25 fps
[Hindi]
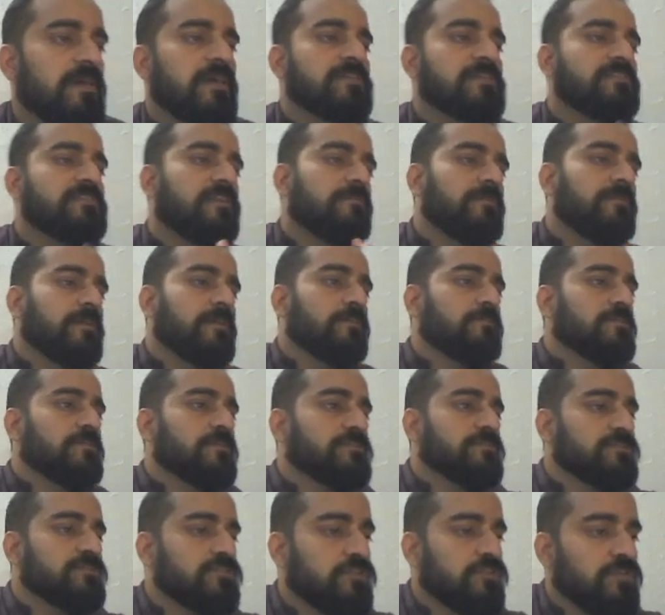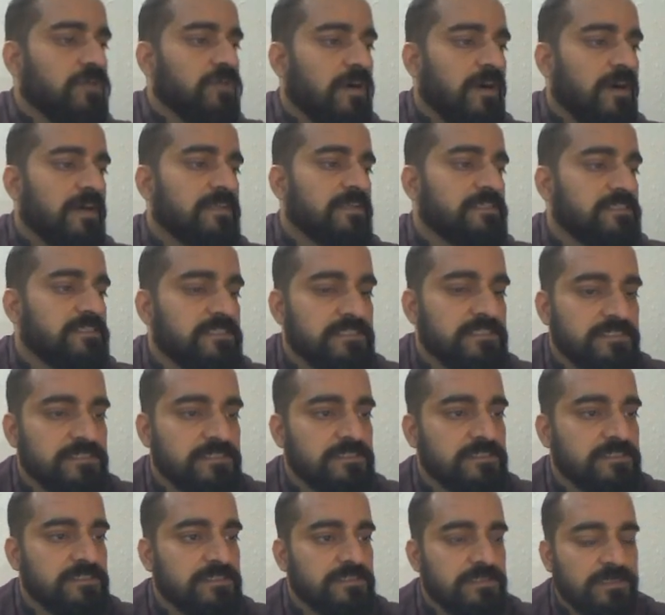असलकम दोस्तों आज
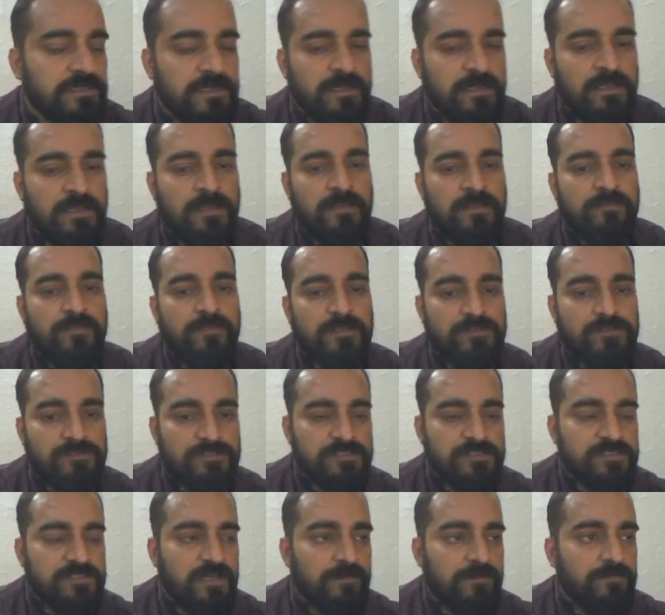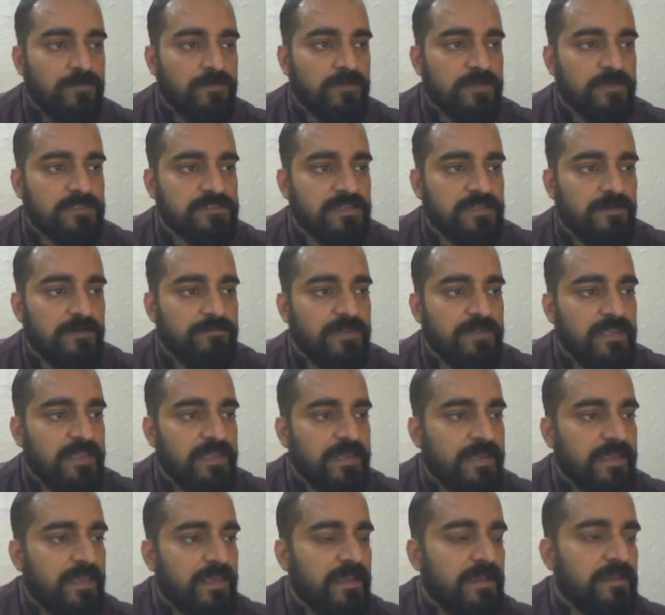मैं जो चीज़ आप लोगों के सामने
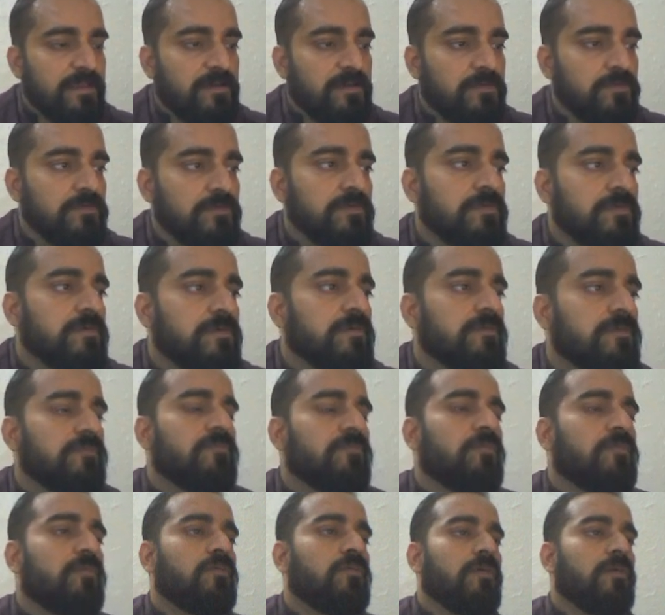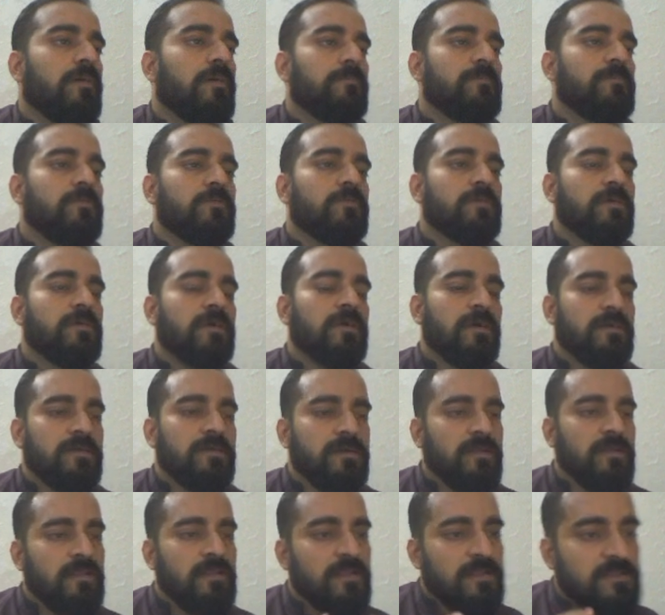लेके आया हूँ वो हम लोग
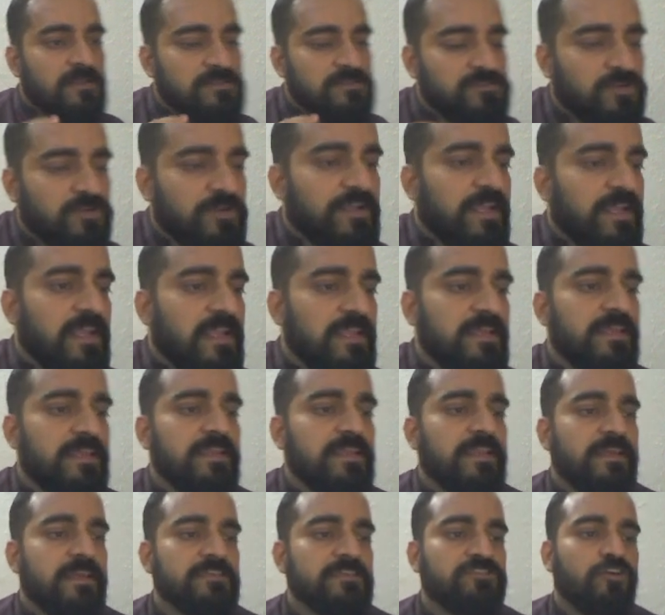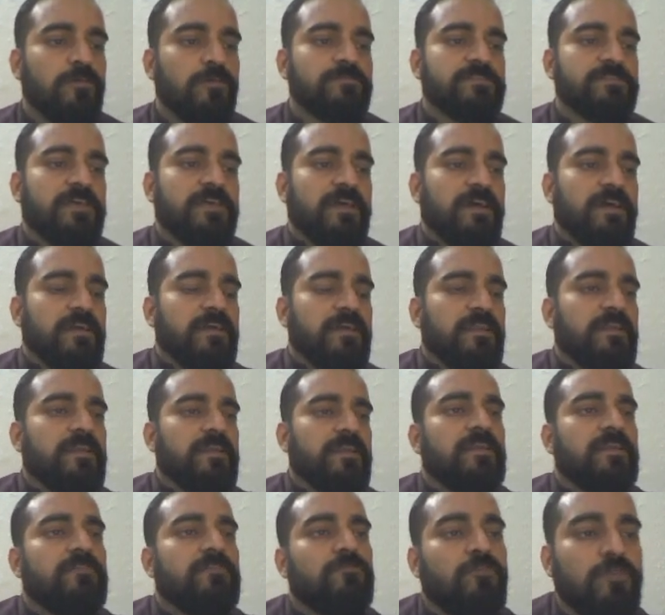जो डेली की नई जॉब्स आया
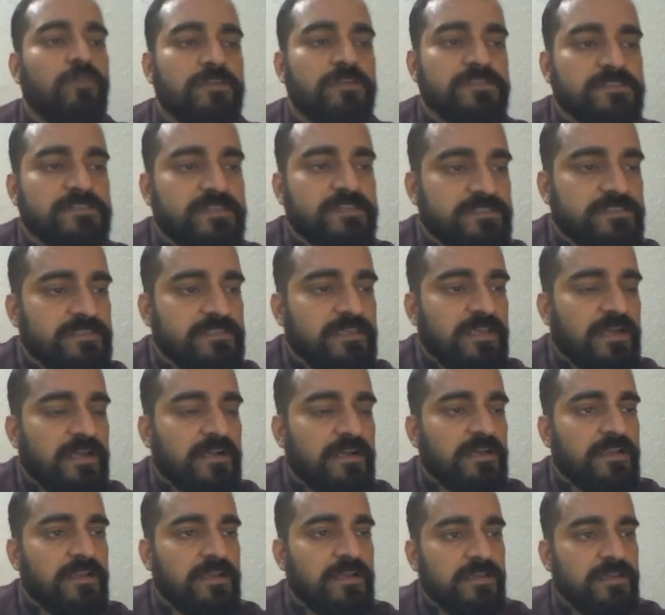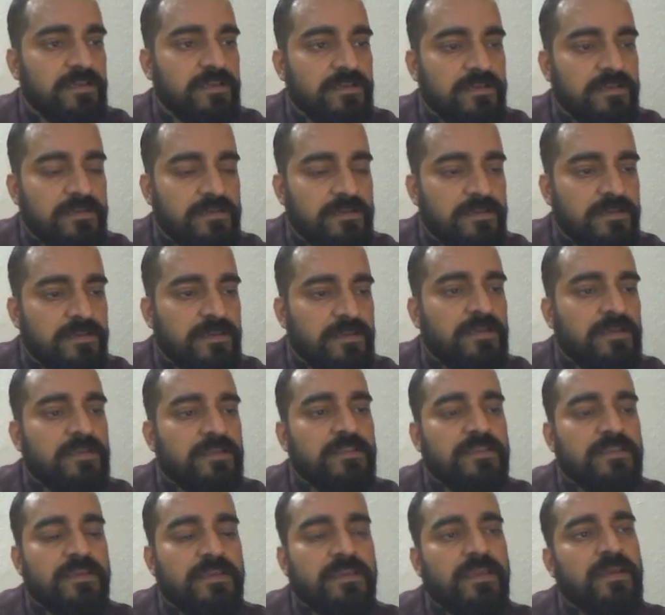करेंगी वो डिस्कस किया करेंगे
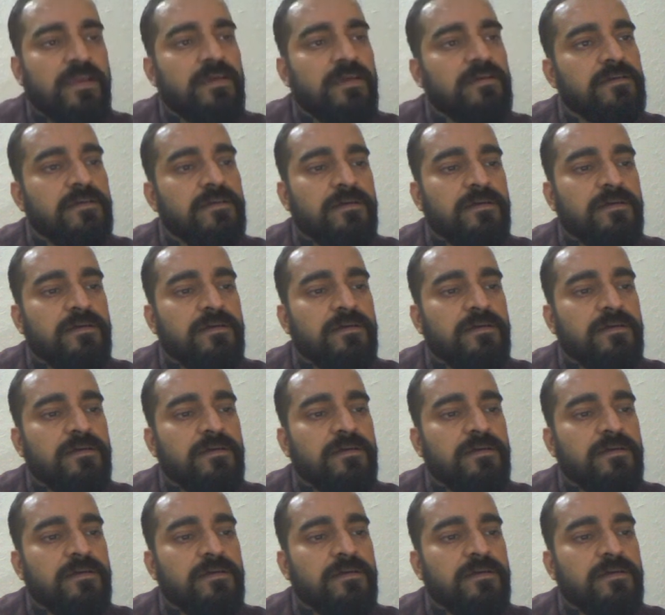ठीक है